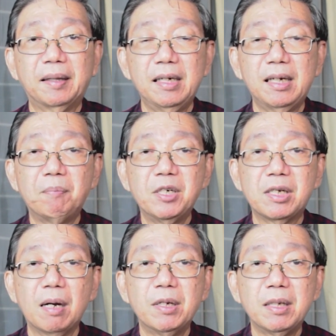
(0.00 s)
tidak
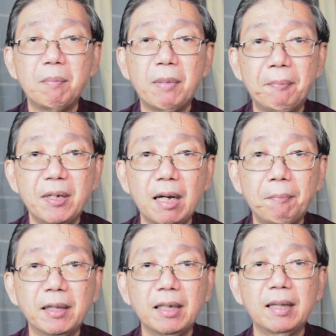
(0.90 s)
bisa menerima
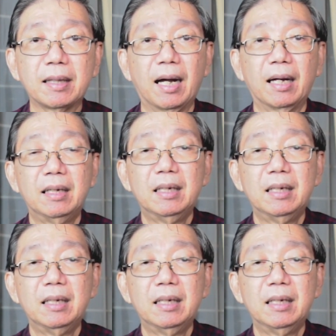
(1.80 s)
pendapat kita,